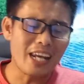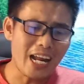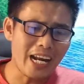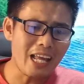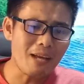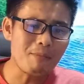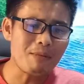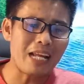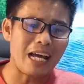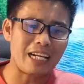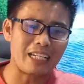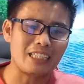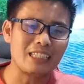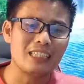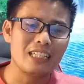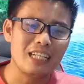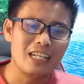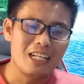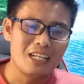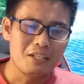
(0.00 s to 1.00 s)
Nah, ada yang
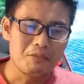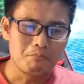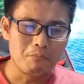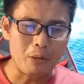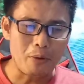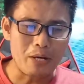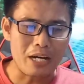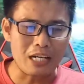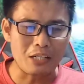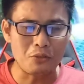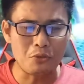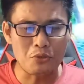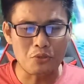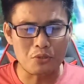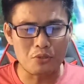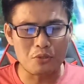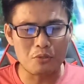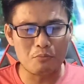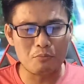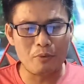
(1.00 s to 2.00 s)
menarik bahwa
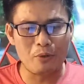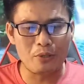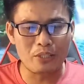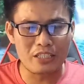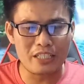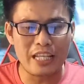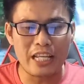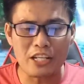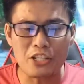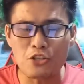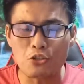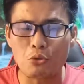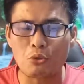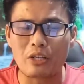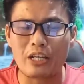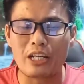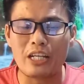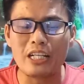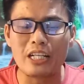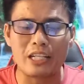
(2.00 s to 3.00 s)
Agus bahwa si
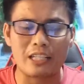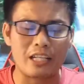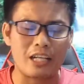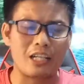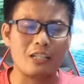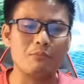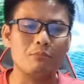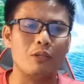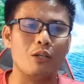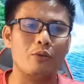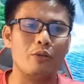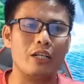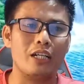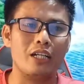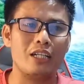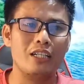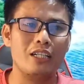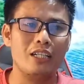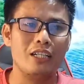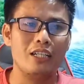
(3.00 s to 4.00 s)
Ariston ini katakan
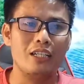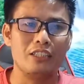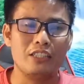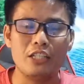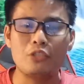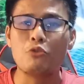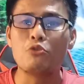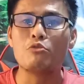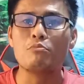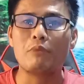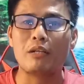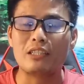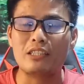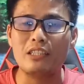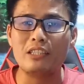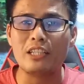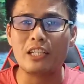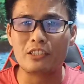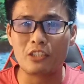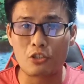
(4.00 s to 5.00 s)
bahwa Yesus
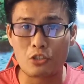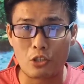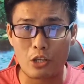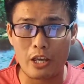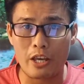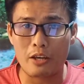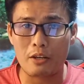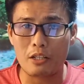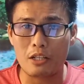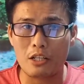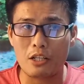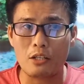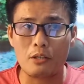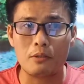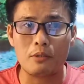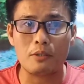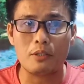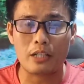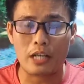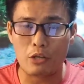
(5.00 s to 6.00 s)
mati di atas kayu,
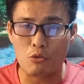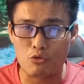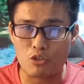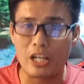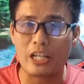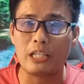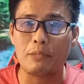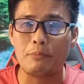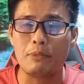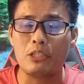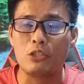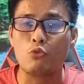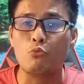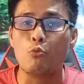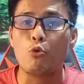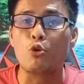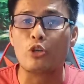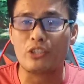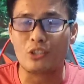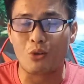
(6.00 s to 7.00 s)
uh, kayu salib di
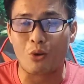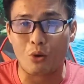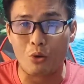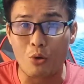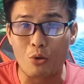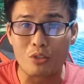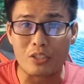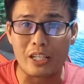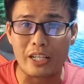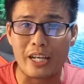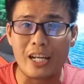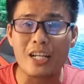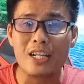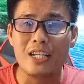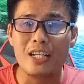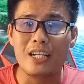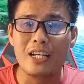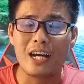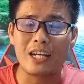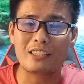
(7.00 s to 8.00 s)
Bukit Golgota
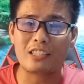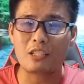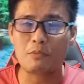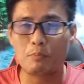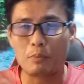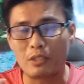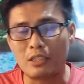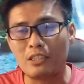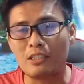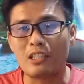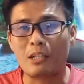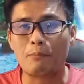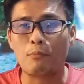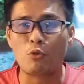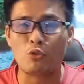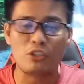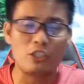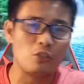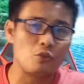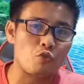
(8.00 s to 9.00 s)
ya, atas perintah
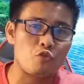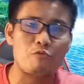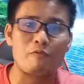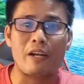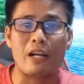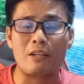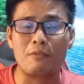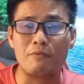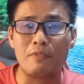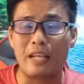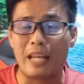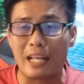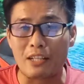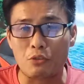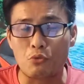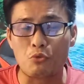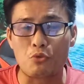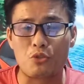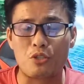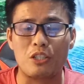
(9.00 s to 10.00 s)
Pontius
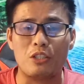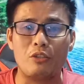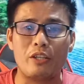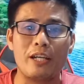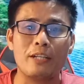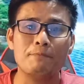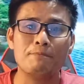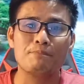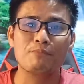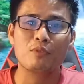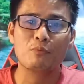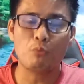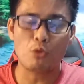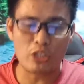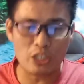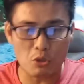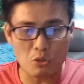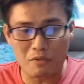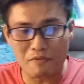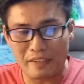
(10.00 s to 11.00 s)
Pilatus gitu ya.
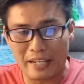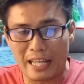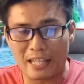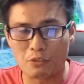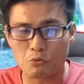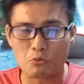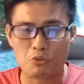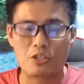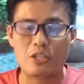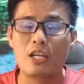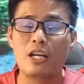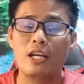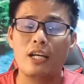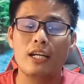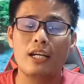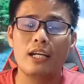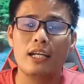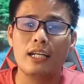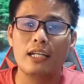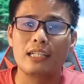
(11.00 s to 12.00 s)
Pontius Pilatus.
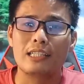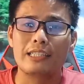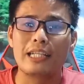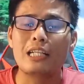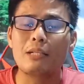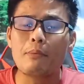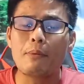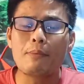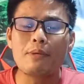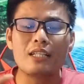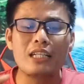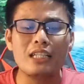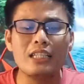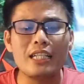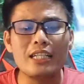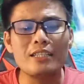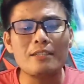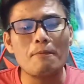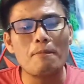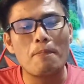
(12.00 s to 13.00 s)
Dan teman-teman
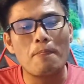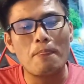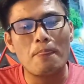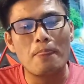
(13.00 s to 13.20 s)
sekalian,